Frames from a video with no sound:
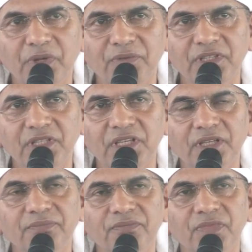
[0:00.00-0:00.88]
प्रवृत्ति
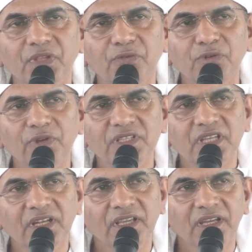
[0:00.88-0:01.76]
उनको
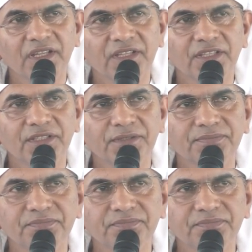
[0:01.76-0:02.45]
ऐसा नहीं करने देती